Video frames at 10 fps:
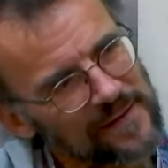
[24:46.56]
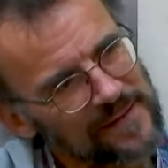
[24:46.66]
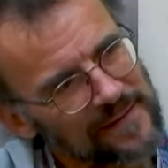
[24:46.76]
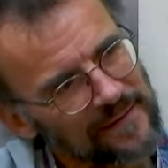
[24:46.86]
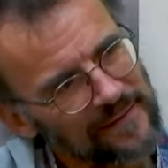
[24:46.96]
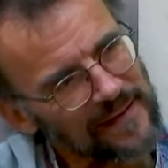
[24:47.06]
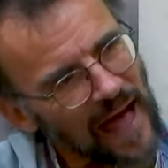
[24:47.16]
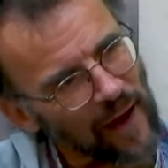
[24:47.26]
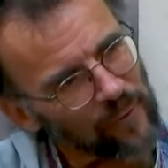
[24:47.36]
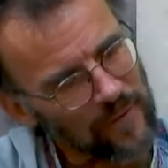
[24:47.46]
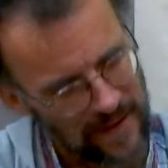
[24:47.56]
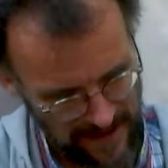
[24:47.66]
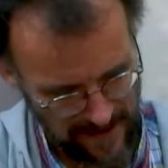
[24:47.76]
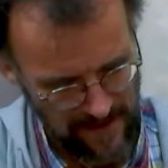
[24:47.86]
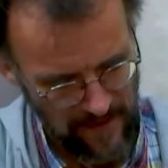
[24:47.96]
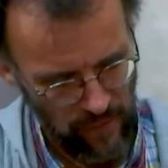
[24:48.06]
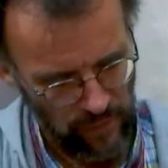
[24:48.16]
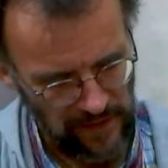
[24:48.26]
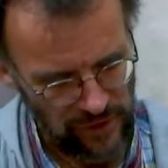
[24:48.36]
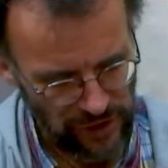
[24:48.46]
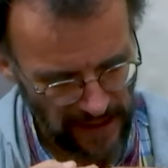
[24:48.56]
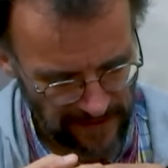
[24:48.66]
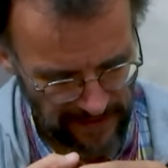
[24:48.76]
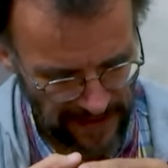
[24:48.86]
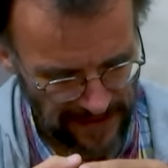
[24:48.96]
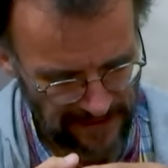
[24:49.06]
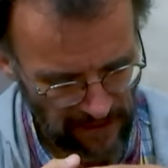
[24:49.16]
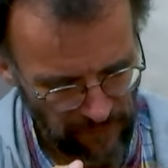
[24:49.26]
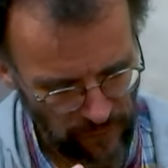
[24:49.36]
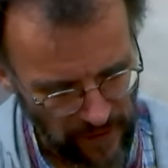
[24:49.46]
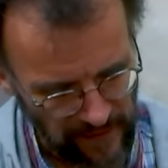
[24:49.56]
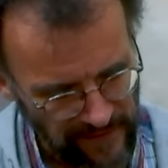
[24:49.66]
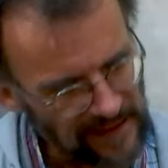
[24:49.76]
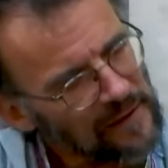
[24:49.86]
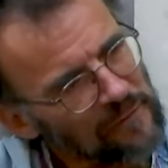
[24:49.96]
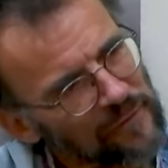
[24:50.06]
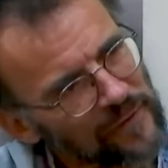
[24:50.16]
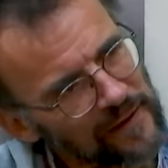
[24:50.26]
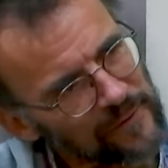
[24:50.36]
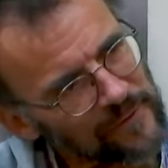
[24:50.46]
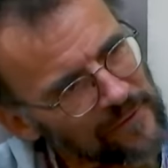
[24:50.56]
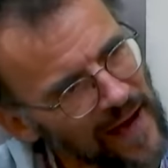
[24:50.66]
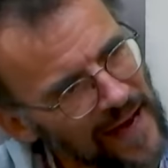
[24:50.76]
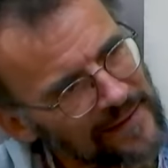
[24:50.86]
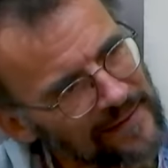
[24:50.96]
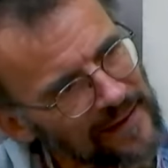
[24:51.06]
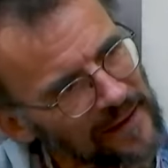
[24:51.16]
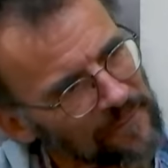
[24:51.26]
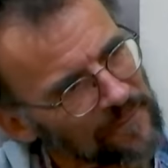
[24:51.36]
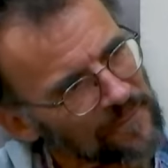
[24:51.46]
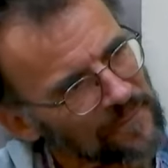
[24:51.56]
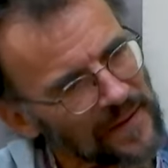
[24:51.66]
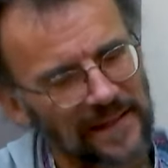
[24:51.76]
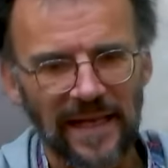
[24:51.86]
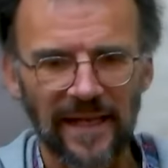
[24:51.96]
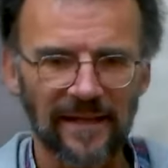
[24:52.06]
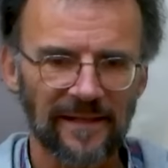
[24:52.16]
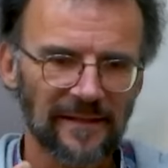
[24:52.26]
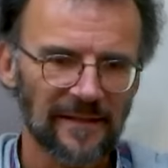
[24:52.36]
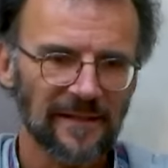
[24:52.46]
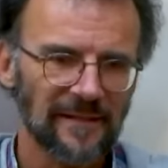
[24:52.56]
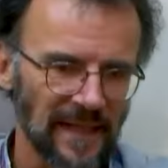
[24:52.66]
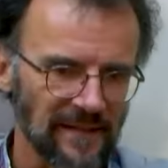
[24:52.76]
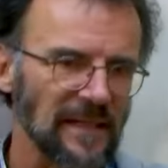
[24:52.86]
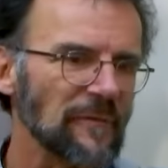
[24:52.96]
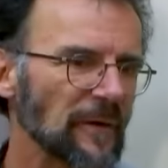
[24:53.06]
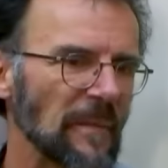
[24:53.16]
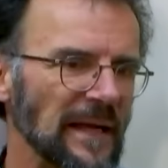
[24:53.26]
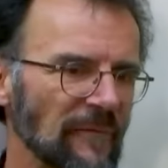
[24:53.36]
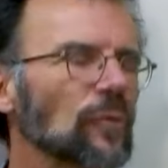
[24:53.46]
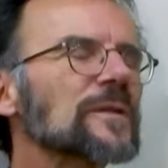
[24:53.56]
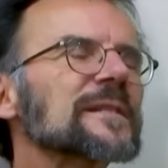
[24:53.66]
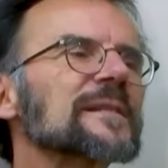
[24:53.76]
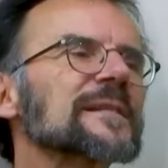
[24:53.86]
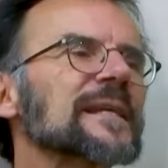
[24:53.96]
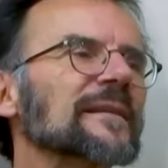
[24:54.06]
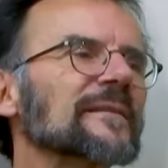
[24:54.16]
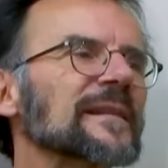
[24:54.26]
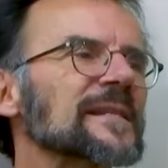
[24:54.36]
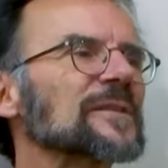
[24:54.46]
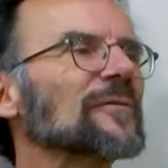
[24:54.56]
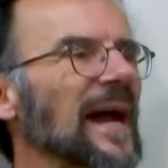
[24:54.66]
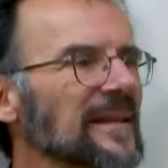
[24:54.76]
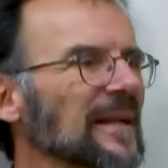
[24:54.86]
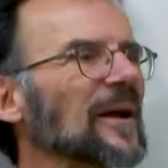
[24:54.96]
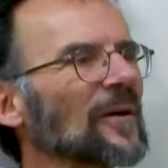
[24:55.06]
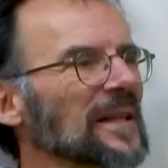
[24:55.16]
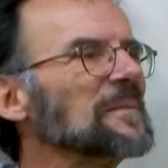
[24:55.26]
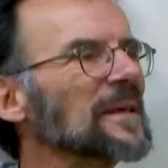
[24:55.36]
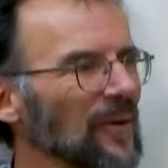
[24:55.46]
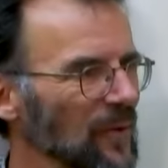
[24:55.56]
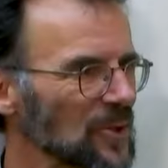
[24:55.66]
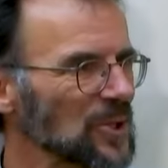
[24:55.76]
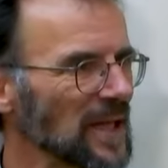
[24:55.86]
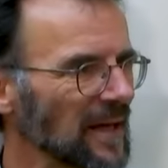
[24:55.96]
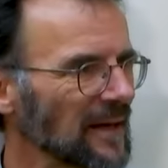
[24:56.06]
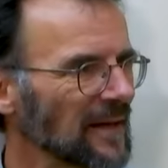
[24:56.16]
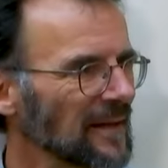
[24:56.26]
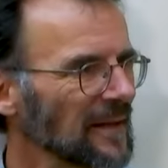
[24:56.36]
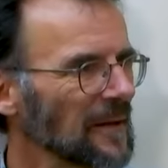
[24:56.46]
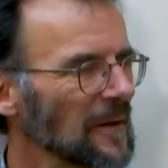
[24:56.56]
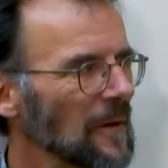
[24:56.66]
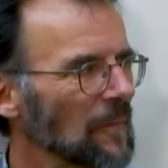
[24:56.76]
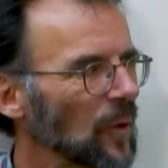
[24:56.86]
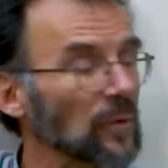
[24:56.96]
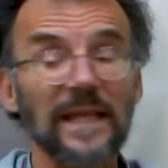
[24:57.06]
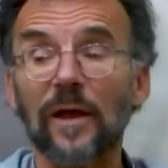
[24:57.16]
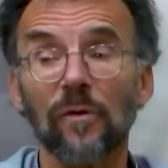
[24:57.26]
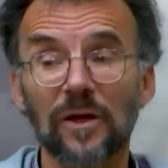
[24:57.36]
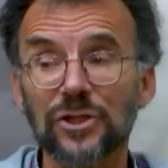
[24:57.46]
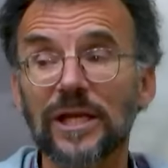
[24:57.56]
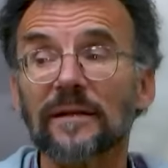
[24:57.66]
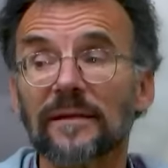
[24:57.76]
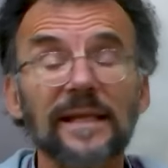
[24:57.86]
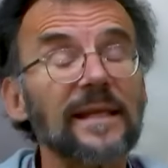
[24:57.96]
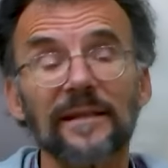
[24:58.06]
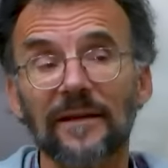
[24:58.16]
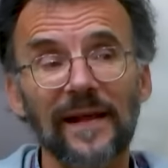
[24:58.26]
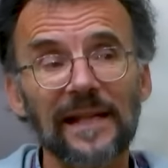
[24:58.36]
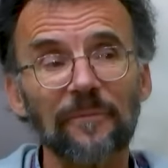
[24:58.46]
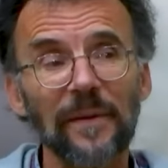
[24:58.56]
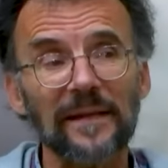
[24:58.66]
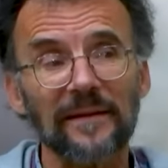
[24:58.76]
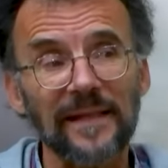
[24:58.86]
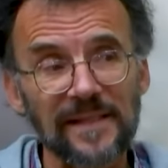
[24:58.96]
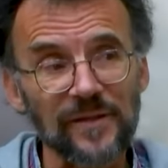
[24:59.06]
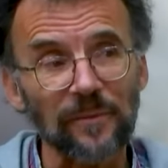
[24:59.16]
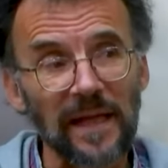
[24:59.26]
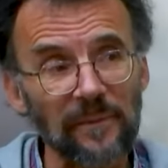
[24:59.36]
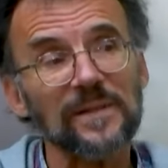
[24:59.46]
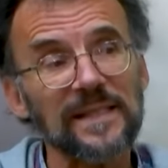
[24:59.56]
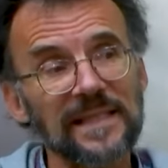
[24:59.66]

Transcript: das Tau. Und das steht eigentlich dafür, Tiefe und Weite. Je Je tiefer meine Wurzeln sind, desto weiter kann ich mich engagieren. Mhm. Oder je engagierter ich in der Welt bin, desto mehr muss